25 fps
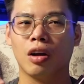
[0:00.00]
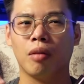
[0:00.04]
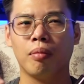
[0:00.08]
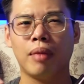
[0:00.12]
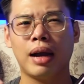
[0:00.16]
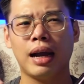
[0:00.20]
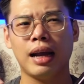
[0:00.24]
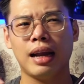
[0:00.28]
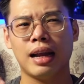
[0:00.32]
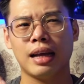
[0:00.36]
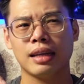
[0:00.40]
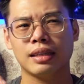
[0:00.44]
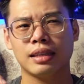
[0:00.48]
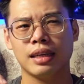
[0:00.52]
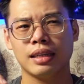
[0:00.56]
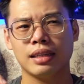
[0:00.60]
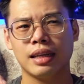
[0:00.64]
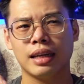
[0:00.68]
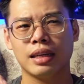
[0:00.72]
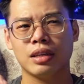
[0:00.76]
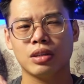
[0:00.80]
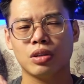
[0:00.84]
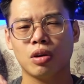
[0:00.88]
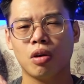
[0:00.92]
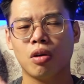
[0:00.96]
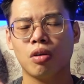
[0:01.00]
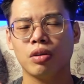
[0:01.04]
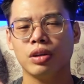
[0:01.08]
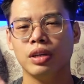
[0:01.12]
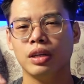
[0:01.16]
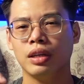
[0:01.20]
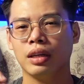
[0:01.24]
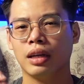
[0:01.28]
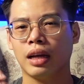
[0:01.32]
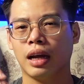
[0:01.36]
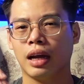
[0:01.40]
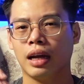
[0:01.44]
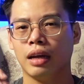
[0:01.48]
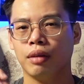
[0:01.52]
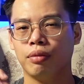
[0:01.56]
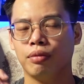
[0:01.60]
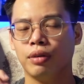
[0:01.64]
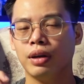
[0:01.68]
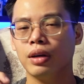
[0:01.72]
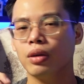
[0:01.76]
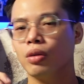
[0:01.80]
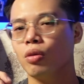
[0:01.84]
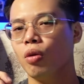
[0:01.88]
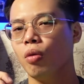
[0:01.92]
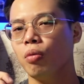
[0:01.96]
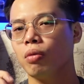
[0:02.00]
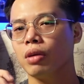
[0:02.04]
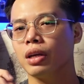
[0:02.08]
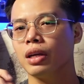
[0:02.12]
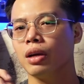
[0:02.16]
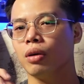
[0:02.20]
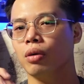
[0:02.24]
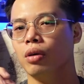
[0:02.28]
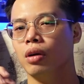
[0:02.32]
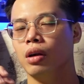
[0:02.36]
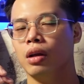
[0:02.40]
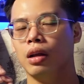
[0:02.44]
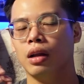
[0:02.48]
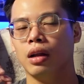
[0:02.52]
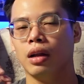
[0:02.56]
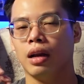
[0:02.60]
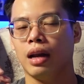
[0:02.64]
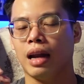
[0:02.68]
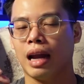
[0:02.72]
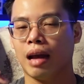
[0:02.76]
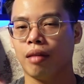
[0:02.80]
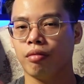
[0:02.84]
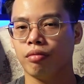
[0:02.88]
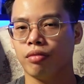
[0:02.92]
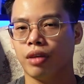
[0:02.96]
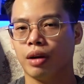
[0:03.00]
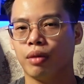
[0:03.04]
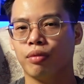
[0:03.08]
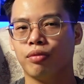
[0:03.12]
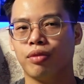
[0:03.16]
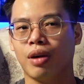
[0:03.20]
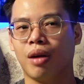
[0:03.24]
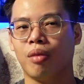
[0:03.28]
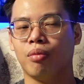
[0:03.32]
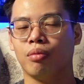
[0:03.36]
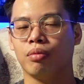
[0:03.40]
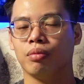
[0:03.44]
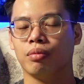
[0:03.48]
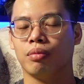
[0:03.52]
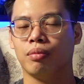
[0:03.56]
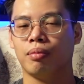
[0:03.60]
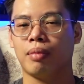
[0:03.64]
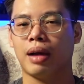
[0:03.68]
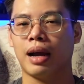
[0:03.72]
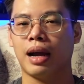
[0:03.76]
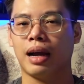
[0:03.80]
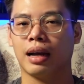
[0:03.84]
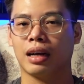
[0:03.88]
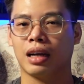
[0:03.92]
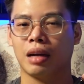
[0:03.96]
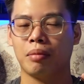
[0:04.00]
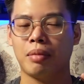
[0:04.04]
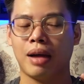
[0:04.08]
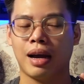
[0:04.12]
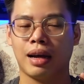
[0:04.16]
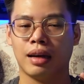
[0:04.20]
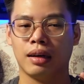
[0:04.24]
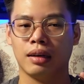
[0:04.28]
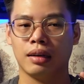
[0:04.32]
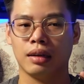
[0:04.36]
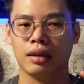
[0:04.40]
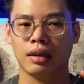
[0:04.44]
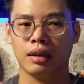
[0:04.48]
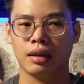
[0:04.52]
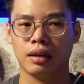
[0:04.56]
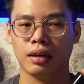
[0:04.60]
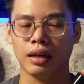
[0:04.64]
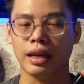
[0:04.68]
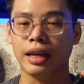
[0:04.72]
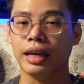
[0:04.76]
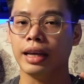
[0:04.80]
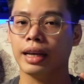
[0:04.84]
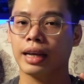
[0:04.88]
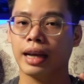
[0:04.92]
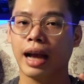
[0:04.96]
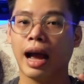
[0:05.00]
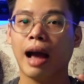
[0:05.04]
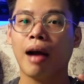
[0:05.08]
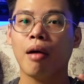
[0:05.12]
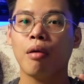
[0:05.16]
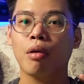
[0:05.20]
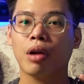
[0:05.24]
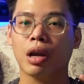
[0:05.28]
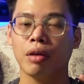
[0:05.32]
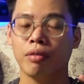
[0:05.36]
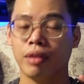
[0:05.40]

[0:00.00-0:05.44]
đó lại là sẽ dành cho những cái phân khúc kiểu làm văn phòng mà các bạn đề cao